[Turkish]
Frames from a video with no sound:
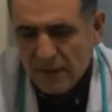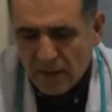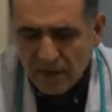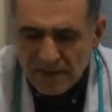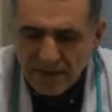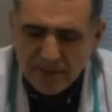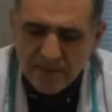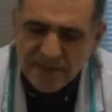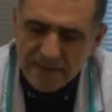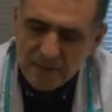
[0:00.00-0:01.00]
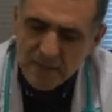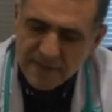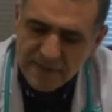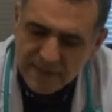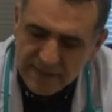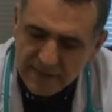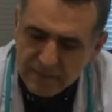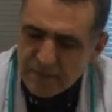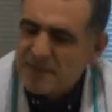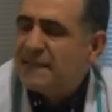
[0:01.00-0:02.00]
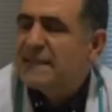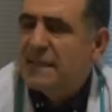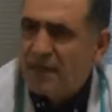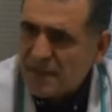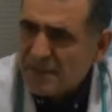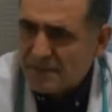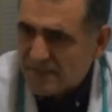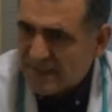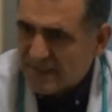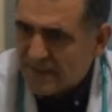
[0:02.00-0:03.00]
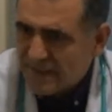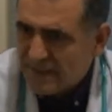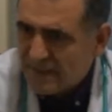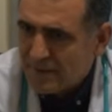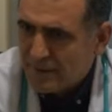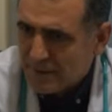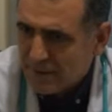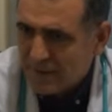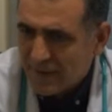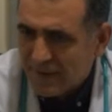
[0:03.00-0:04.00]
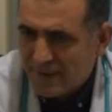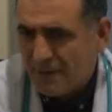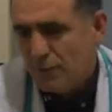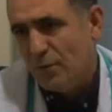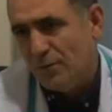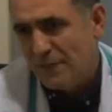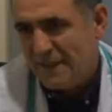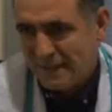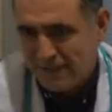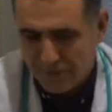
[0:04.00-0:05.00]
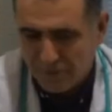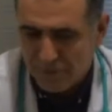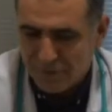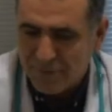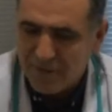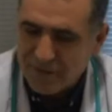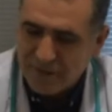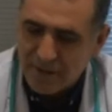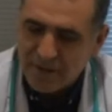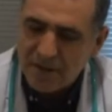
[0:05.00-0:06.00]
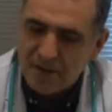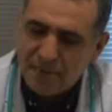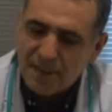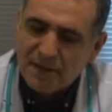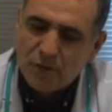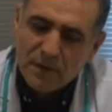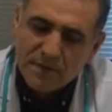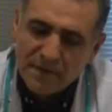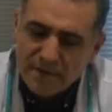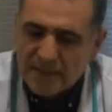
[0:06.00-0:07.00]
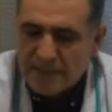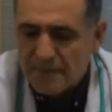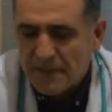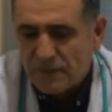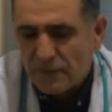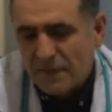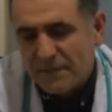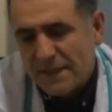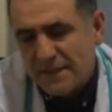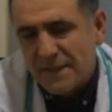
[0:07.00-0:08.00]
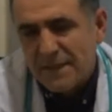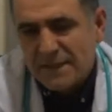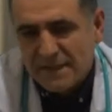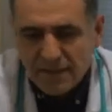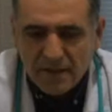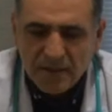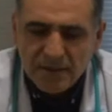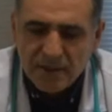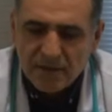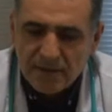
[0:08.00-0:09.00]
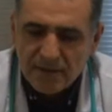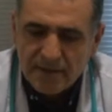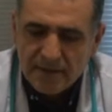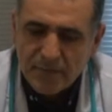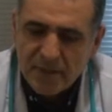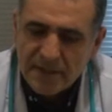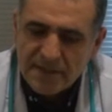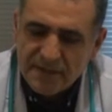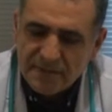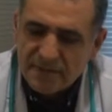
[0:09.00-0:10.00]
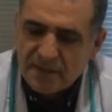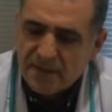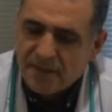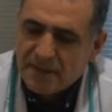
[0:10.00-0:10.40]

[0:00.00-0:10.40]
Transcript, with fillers: Annenin mesela basitinden bir sigara içmesi erken doğumu tetikleyebiliyor. Yani hamilelik döneminde ve gebelik döneminde sigara içen annelerin maalesef e,